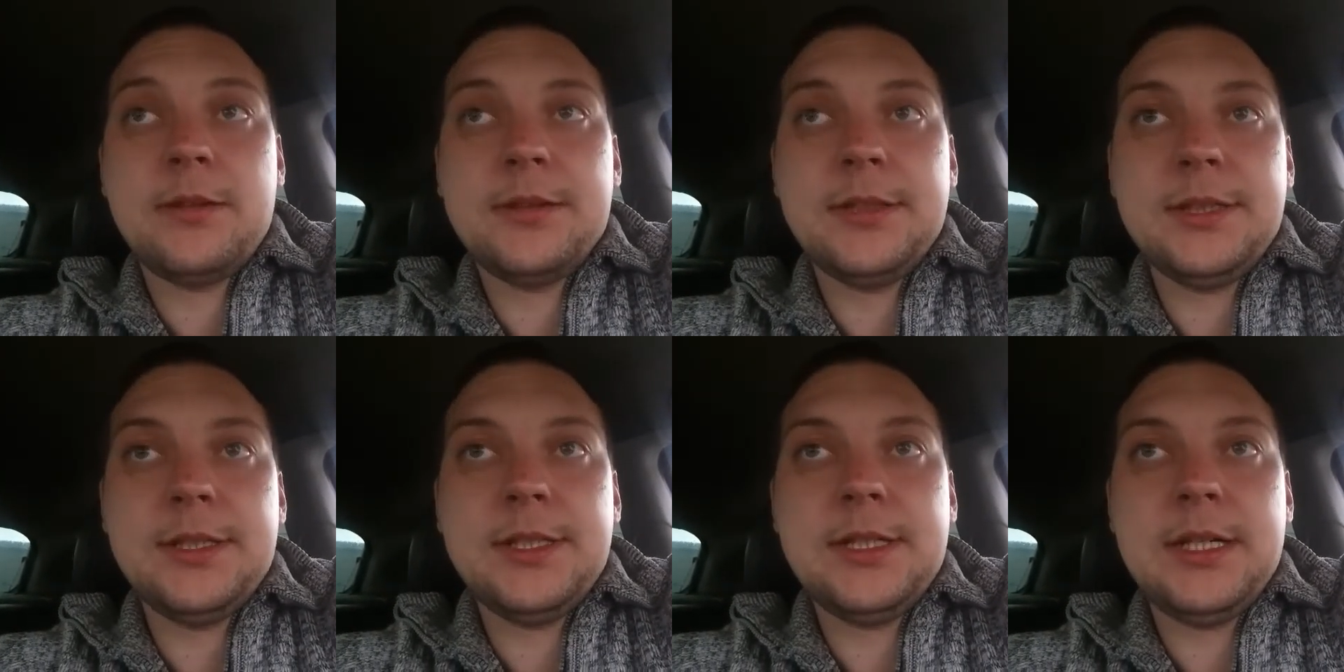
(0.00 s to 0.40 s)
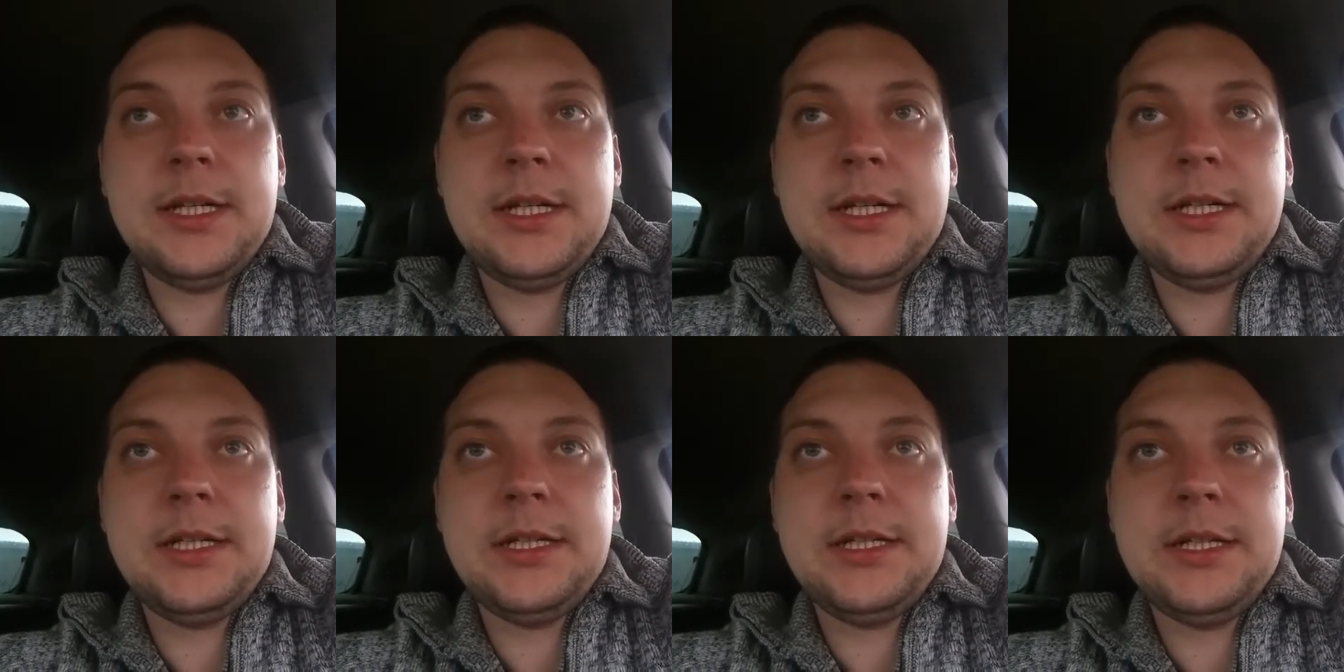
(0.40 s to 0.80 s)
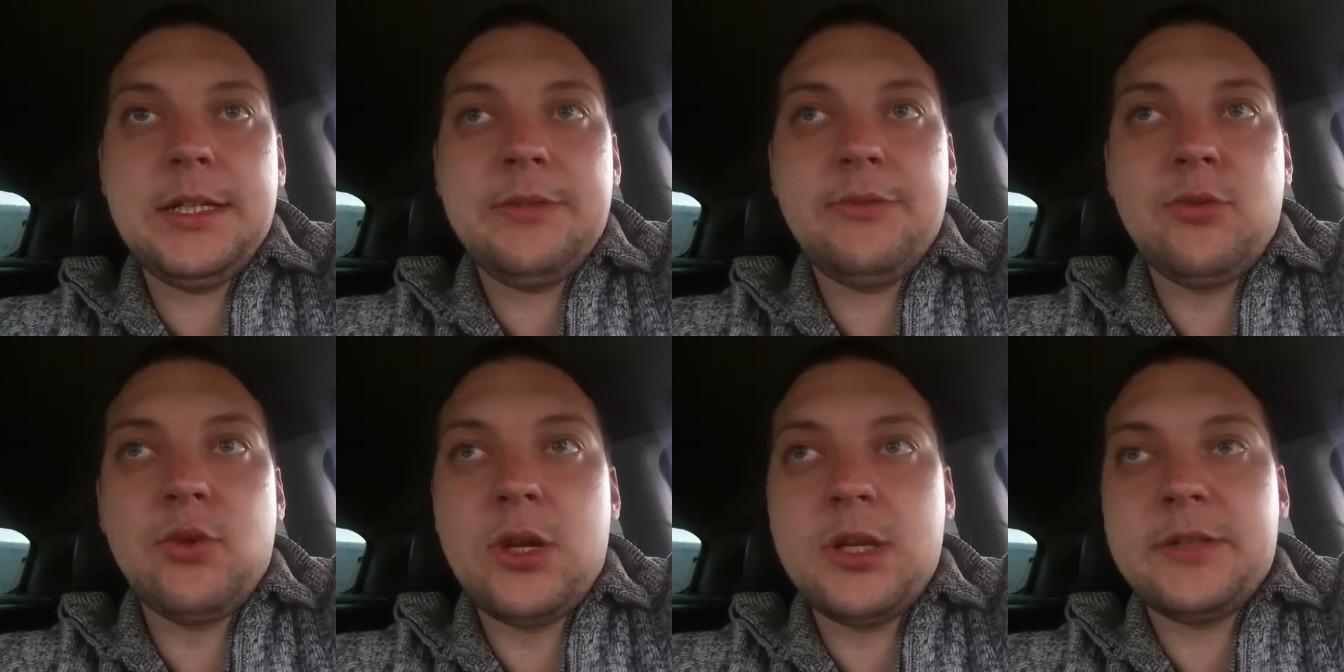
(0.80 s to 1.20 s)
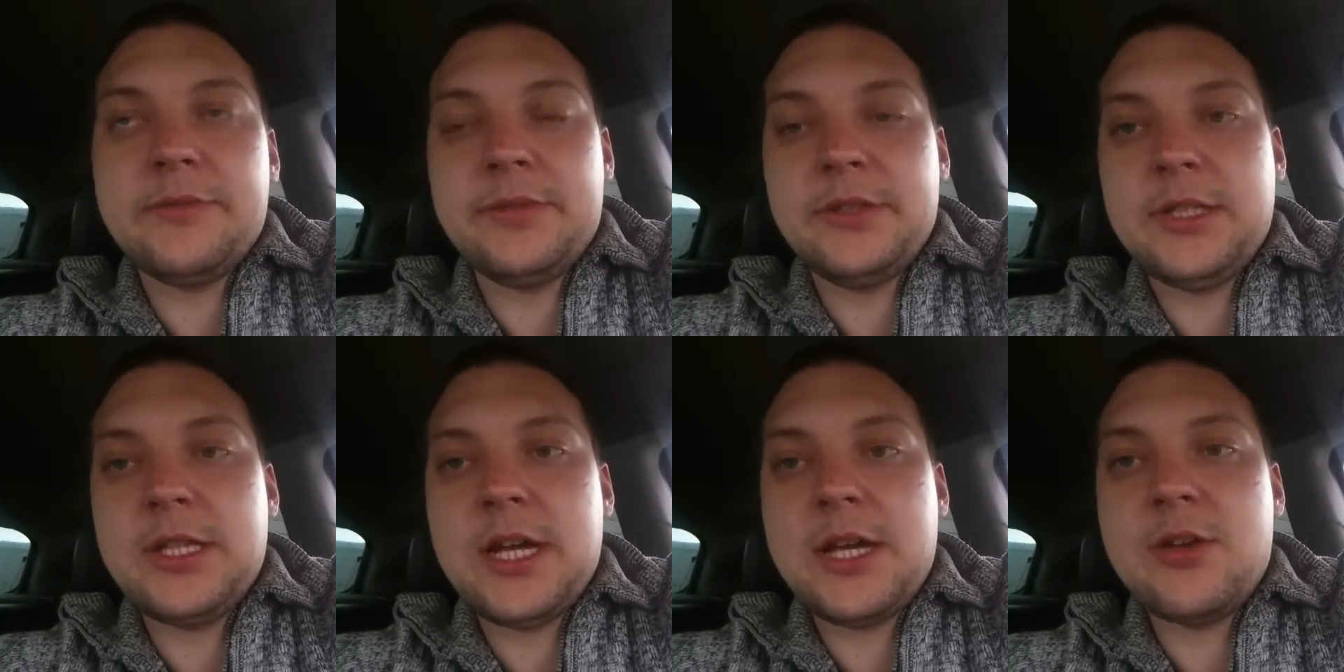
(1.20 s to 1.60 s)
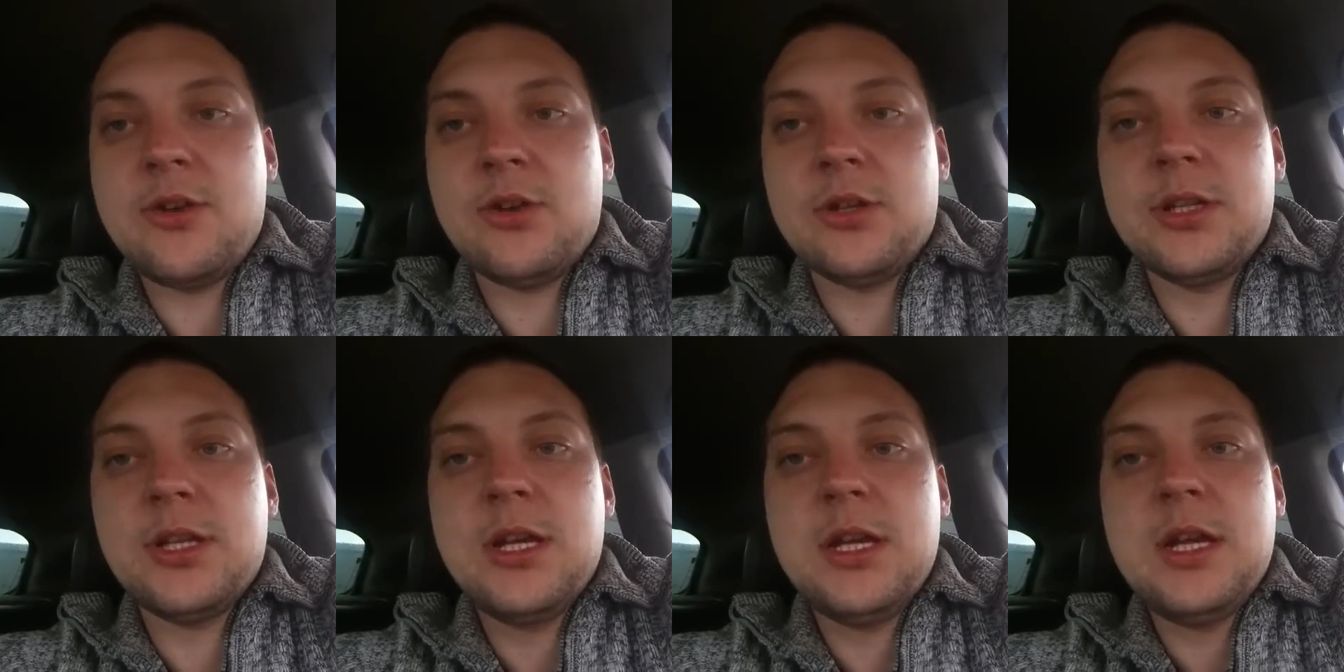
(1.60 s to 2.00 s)
а, э, вольт
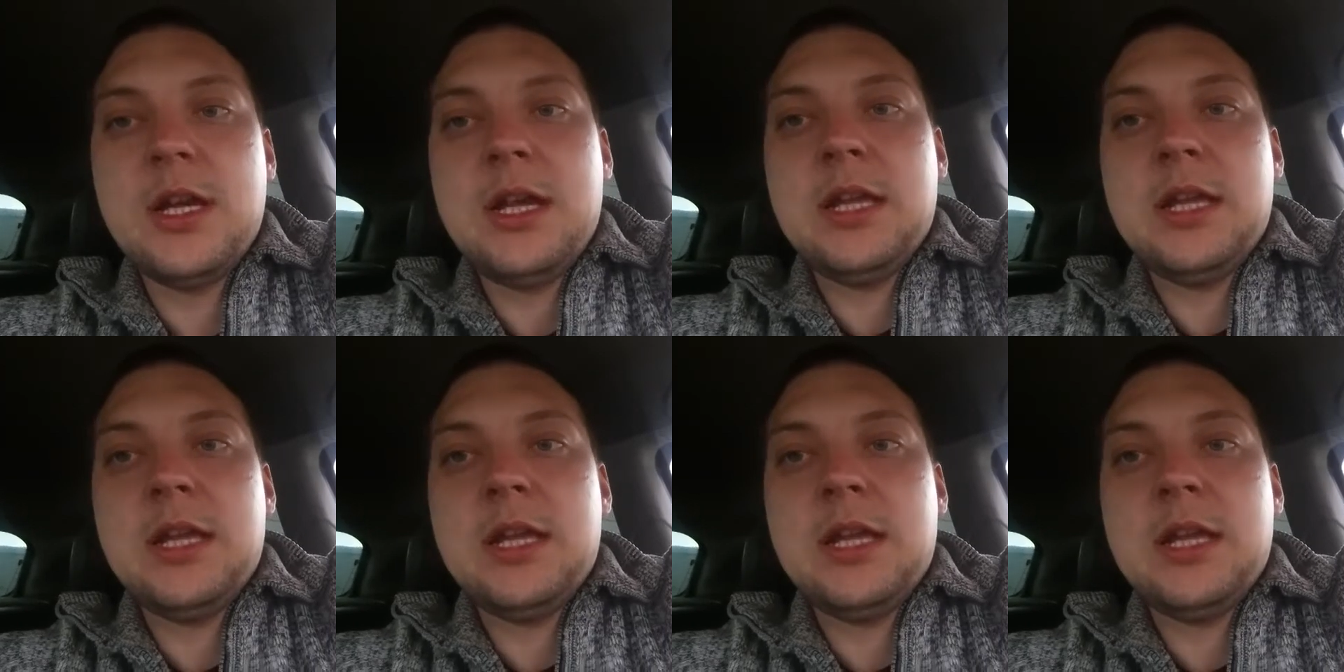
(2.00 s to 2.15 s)
выдает.